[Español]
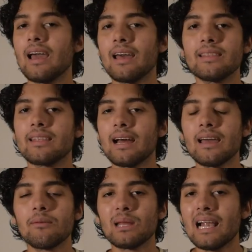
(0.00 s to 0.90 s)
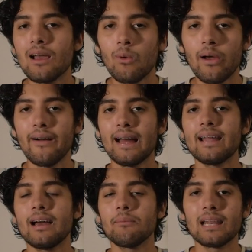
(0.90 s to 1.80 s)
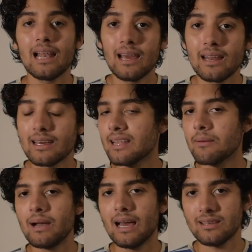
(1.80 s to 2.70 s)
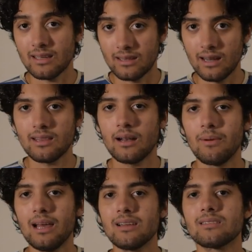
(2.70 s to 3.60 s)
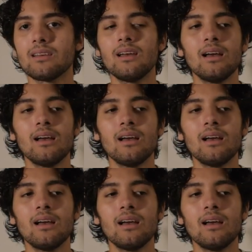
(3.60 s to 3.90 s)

entrá y mirala en Cuevana, mirala en Star Plus, está en Star Plus.